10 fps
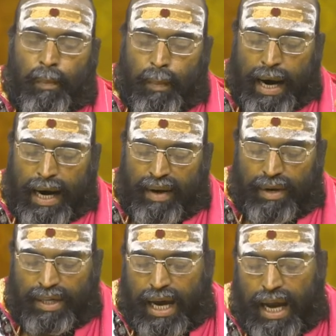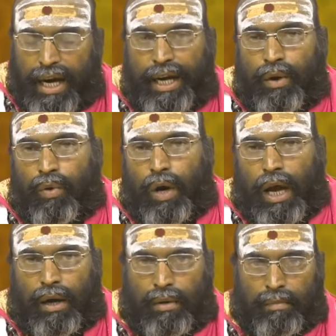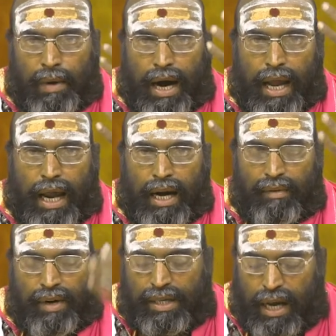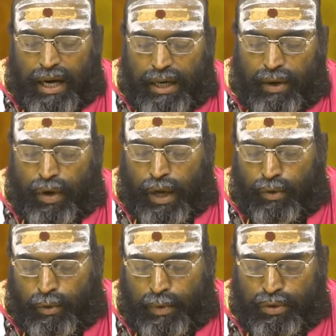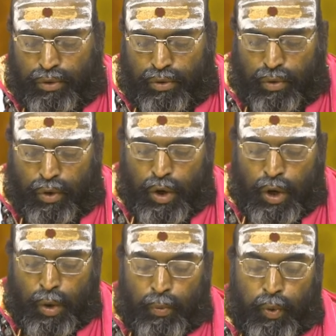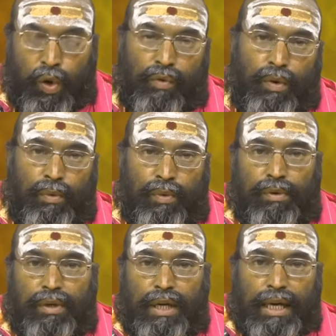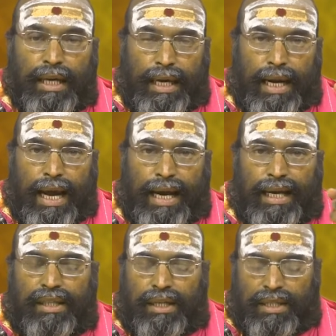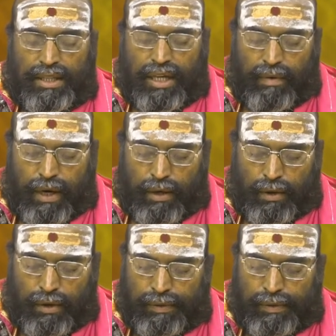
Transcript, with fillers: బాణవర్షాలన్నీ కూడా బాణాలని వర్షాలన్నీ కూడా కురిపించుచు పూర్వము ఎలాగైతే చేసేవాడో